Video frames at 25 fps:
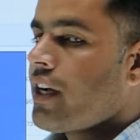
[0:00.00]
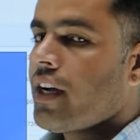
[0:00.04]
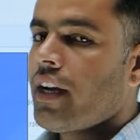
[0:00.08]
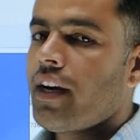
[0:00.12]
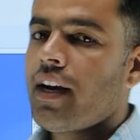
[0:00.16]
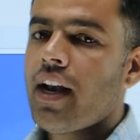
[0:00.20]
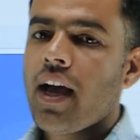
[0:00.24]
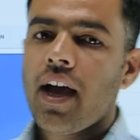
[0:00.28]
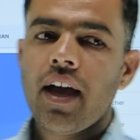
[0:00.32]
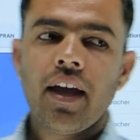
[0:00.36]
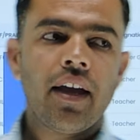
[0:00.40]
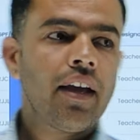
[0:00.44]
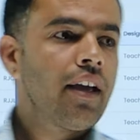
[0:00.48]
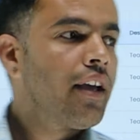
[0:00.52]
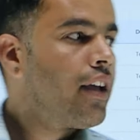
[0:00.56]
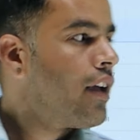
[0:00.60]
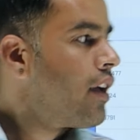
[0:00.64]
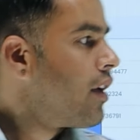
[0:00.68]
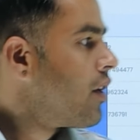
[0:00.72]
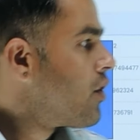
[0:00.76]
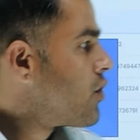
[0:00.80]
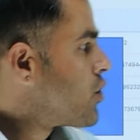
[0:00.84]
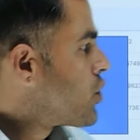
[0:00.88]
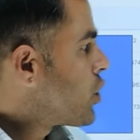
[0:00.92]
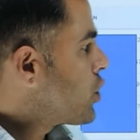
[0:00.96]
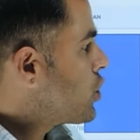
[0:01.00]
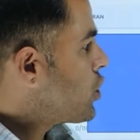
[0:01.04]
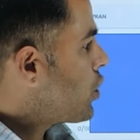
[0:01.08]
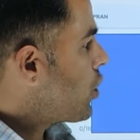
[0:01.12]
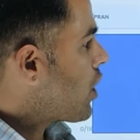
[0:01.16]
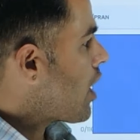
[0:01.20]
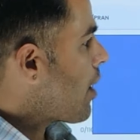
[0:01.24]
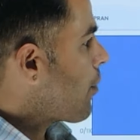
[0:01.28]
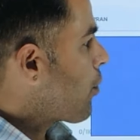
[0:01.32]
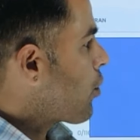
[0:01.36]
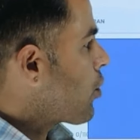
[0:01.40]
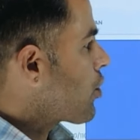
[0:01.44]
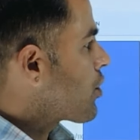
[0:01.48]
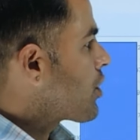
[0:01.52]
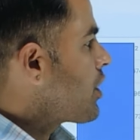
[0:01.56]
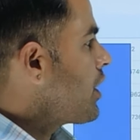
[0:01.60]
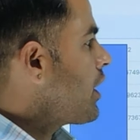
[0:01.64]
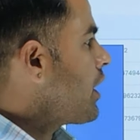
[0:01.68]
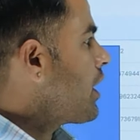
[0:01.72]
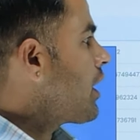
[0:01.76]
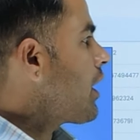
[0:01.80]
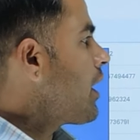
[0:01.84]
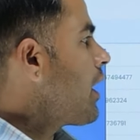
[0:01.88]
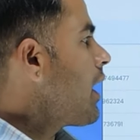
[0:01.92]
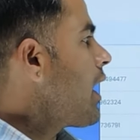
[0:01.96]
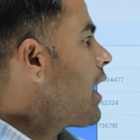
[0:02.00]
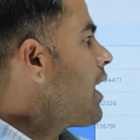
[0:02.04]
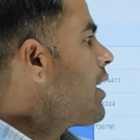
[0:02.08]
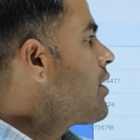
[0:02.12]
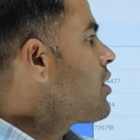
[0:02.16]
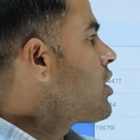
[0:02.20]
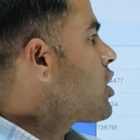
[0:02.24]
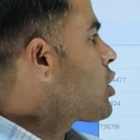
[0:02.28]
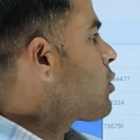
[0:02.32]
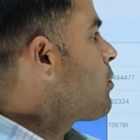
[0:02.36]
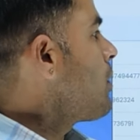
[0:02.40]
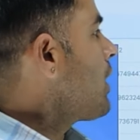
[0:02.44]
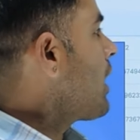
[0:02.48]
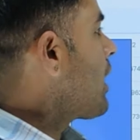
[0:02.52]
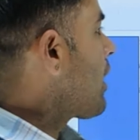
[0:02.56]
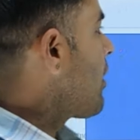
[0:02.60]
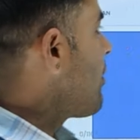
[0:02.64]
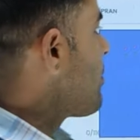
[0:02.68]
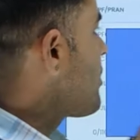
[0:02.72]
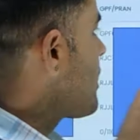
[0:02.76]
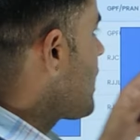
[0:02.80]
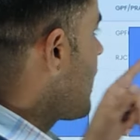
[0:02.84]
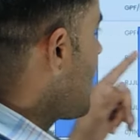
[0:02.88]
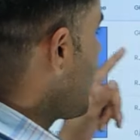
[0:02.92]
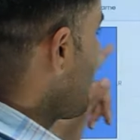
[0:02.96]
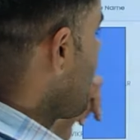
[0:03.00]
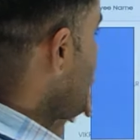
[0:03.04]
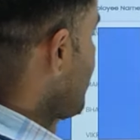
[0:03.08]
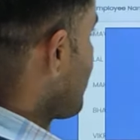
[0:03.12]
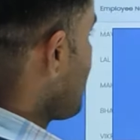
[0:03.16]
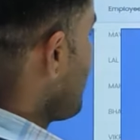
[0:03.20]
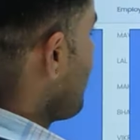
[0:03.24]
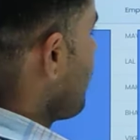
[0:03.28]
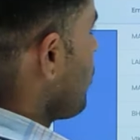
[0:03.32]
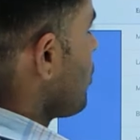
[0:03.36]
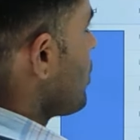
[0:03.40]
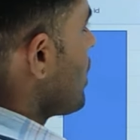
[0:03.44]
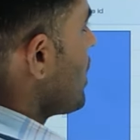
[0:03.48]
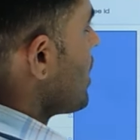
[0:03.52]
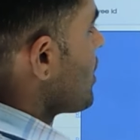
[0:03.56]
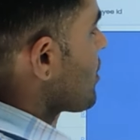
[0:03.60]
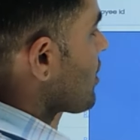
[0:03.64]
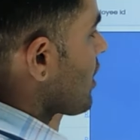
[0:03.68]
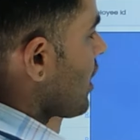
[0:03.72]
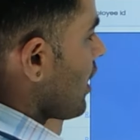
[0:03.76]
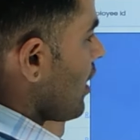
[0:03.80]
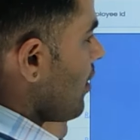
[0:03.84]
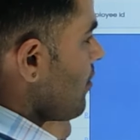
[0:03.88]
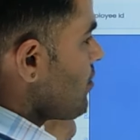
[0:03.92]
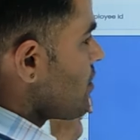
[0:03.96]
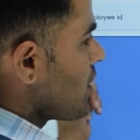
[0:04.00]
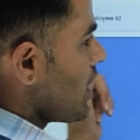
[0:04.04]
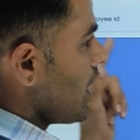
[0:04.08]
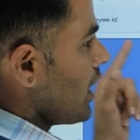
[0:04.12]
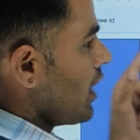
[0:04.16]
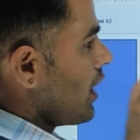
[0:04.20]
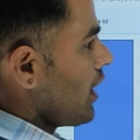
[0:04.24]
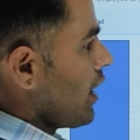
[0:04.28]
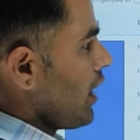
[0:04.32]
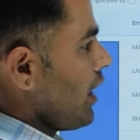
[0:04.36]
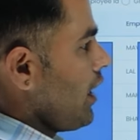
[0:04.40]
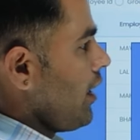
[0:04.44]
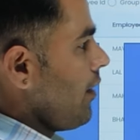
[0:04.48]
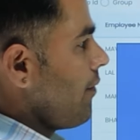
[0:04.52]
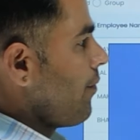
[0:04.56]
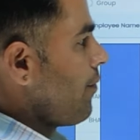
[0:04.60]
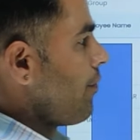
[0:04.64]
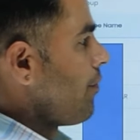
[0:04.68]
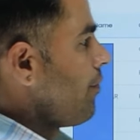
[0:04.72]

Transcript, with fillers: ठीक करना है जो जो आपको ठीक करना है जिस भी कर्मचारी के जैसे मुझे इस कर्मचारी के